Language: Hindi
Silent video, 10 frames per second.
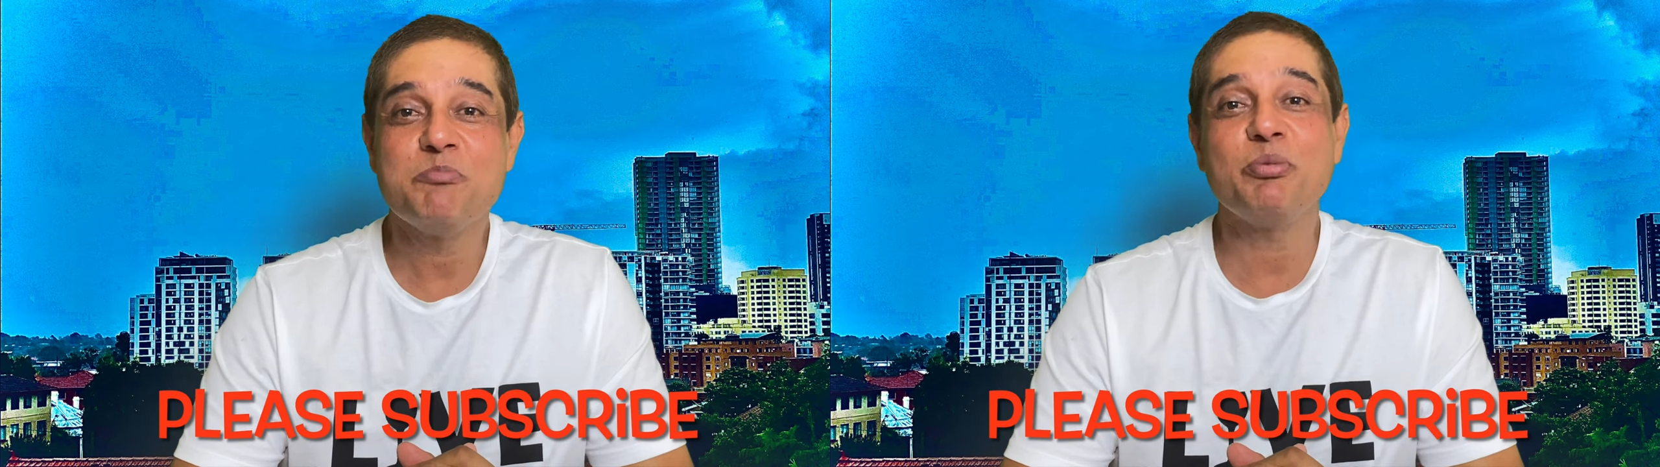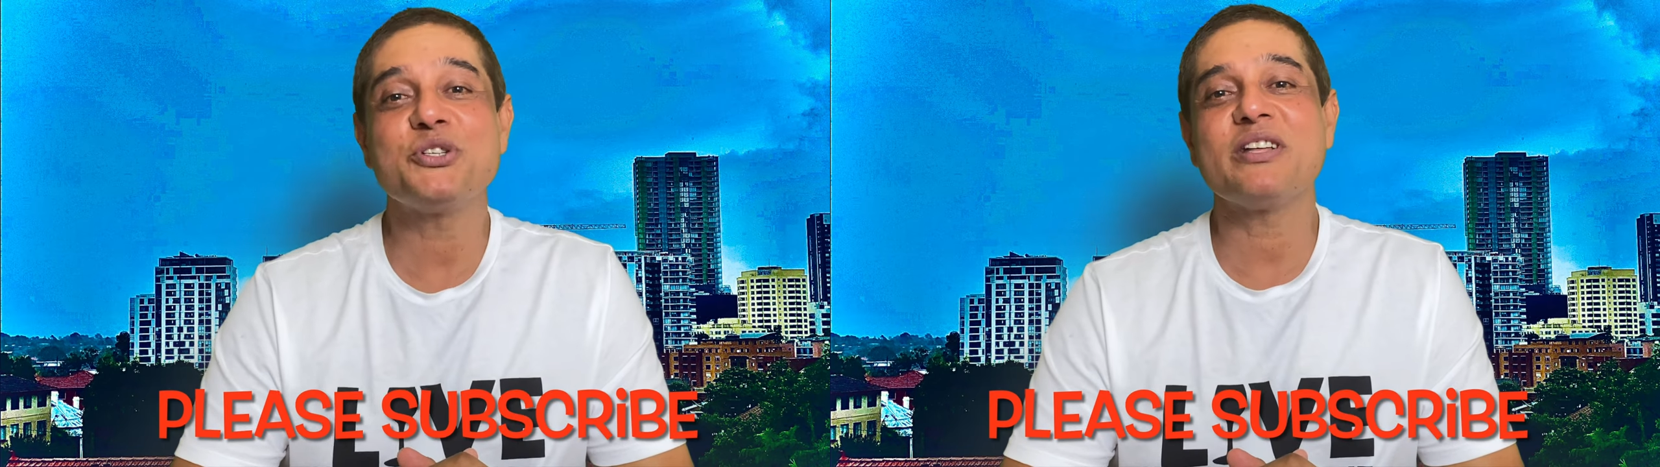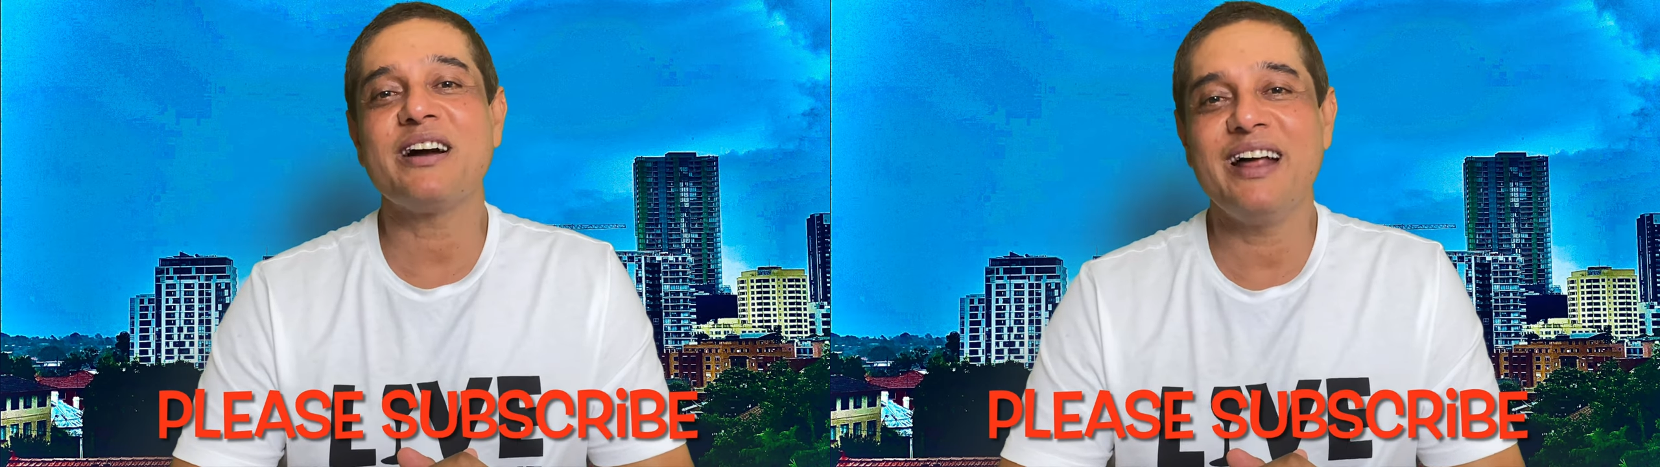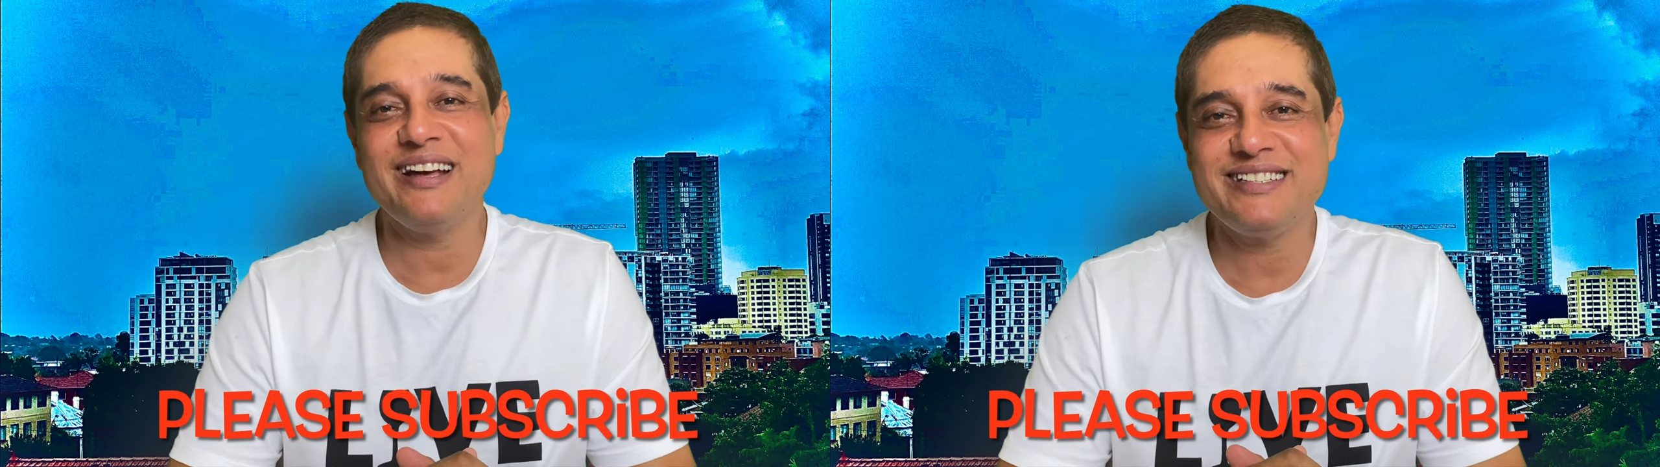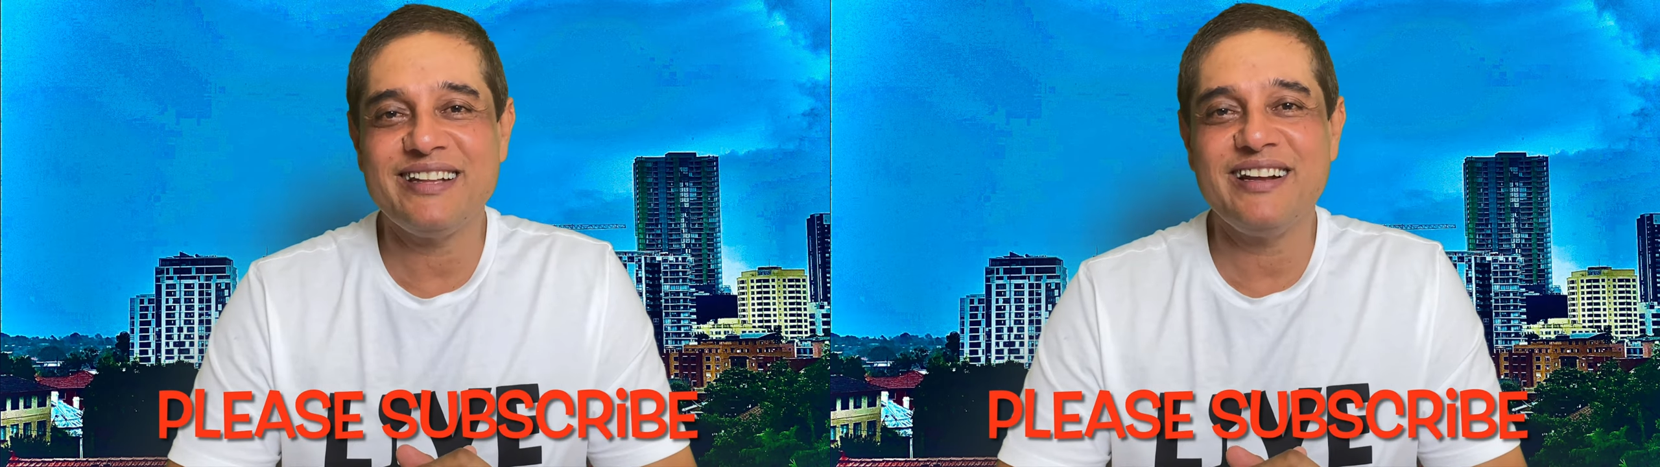
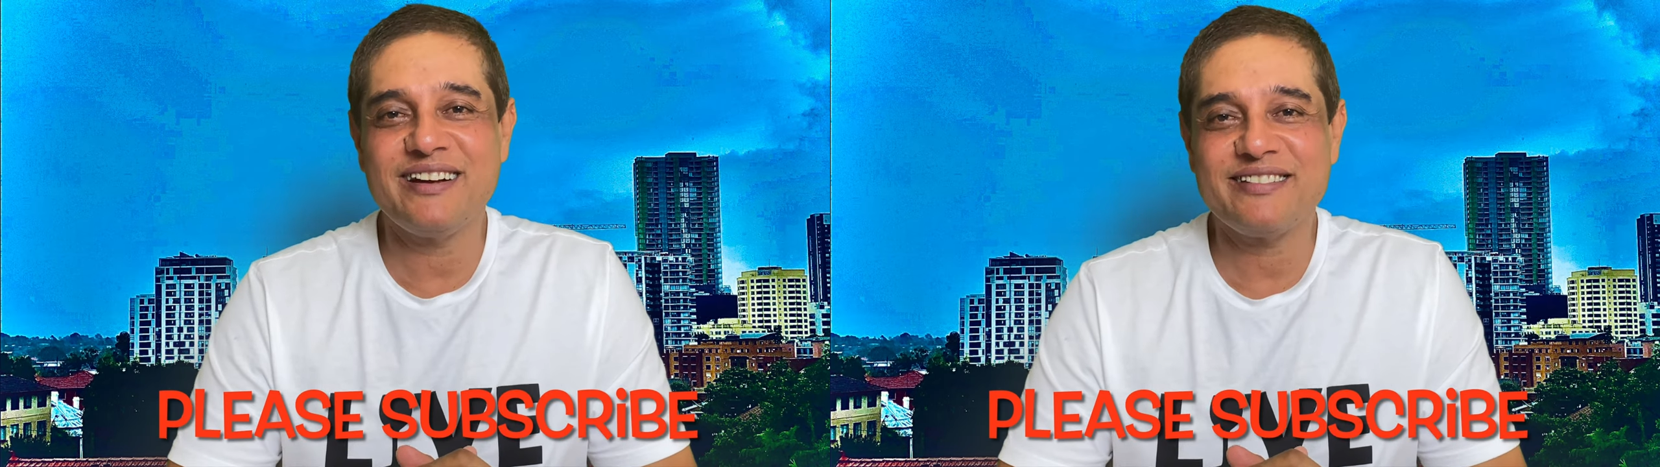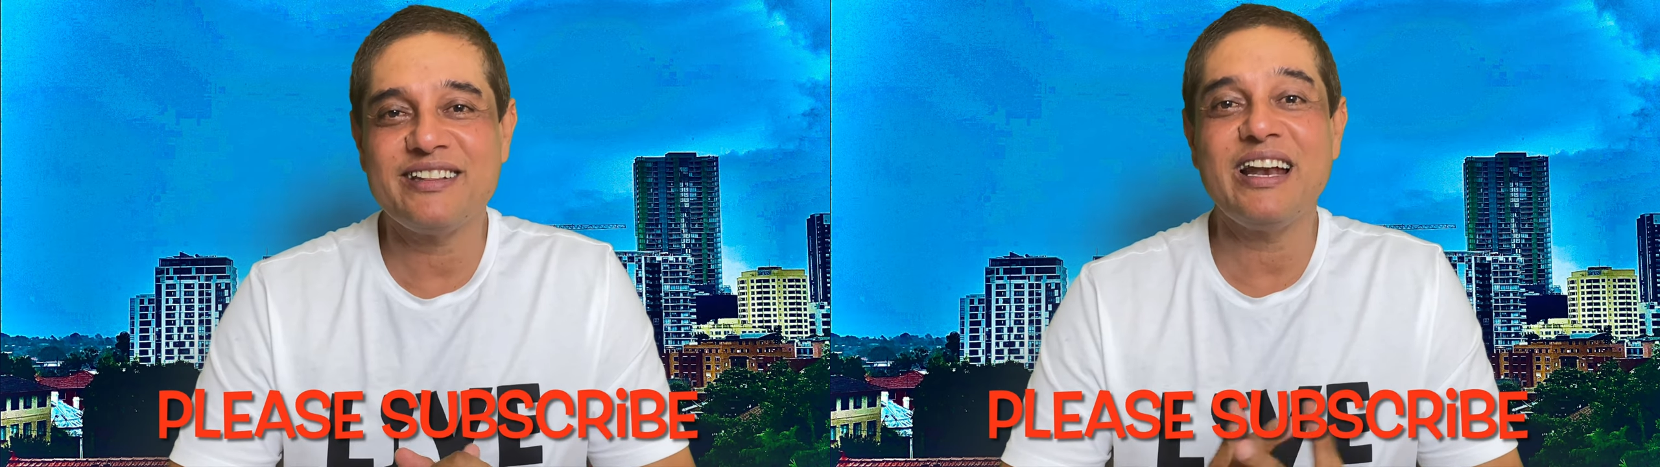पुस्तकालय ज्यादा लगता